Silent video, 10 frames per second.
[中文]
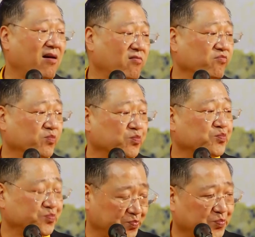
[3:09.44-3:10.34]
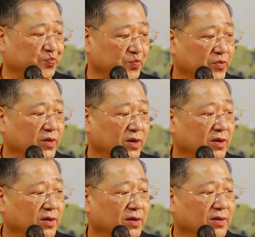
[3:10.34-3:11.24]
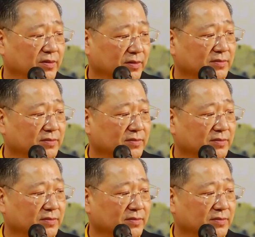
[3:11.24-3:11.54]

是的，认识开始就一直吵。